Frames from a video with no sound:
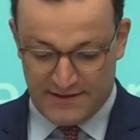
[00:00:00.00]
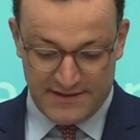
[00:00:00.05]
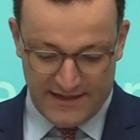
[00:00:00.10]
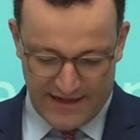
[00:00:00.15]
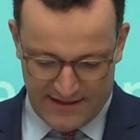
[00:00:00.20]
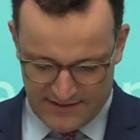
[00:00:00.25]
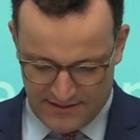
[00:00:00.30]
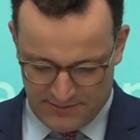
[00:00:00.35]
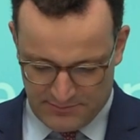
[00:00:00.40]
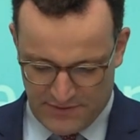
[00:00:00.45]
Die
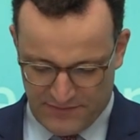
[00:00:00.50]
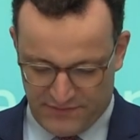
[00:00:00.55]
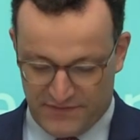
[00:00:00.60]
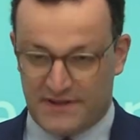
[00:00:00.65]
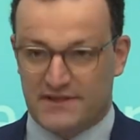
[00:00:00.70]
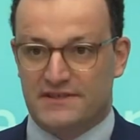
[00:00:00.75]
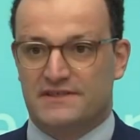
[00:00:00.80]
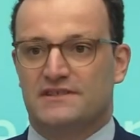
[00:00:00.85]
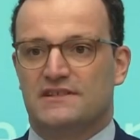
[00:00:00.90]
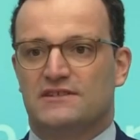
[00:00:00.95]
anderen
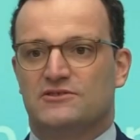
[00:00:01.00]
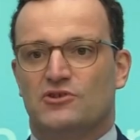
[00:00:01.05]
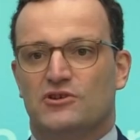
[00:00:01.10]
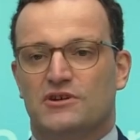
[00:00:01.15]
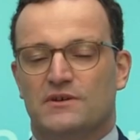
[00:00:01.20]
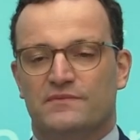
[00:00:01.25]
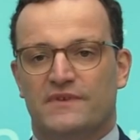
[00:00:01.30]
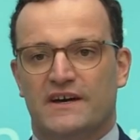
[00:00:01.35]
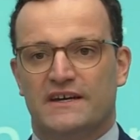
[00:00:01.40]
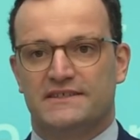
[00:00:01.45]
befinden sich
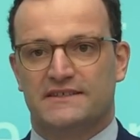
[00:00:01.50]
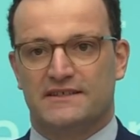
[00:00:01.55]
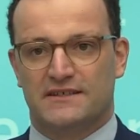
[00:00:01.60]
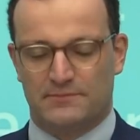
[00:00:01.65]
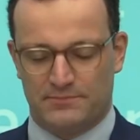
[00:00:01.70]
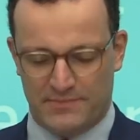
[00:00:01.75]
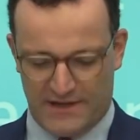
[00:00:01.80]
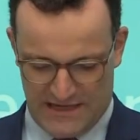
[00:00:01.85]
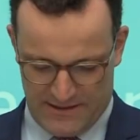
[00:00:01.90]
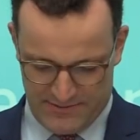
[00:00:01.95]
noch im
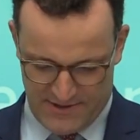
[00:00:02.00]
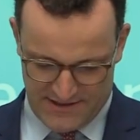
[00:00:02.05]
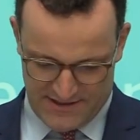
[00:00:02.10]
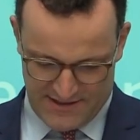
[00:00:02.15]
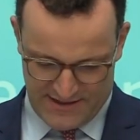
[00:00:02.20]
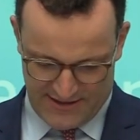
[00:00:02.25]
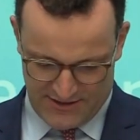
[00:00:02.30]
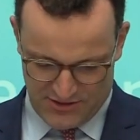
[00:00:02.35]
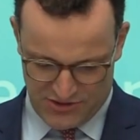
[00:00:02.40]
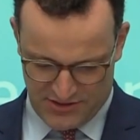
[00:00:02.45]
weiteren
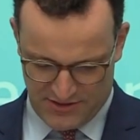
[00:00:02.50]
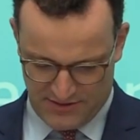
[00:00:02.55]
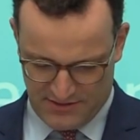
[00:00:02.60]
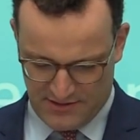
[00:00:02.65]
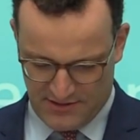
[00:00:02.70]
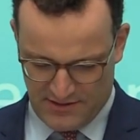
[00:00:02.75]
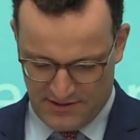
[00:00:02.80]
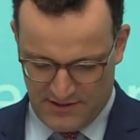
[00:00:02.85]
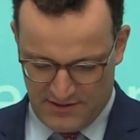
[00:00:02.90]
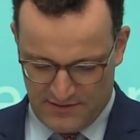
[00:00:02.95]

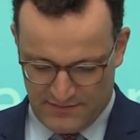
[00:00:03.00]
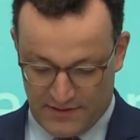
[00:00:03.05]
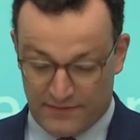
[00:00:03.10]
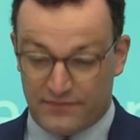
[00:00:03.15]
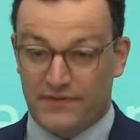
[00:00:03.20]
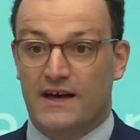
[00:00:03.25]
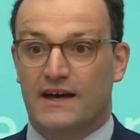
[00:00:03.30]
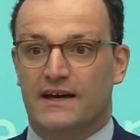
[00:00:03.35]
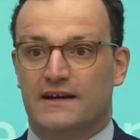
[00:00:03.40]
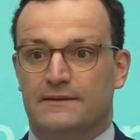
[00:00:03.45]
parlamentarischen
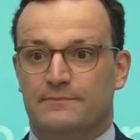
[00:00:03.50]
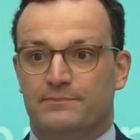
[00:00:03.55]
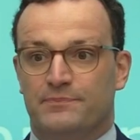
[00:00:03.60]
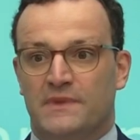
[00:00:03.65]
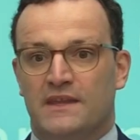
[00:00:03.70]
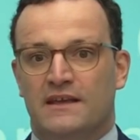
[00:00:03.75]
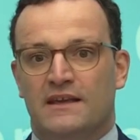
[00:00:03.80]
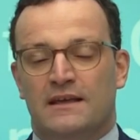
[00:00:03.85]
Verfahren.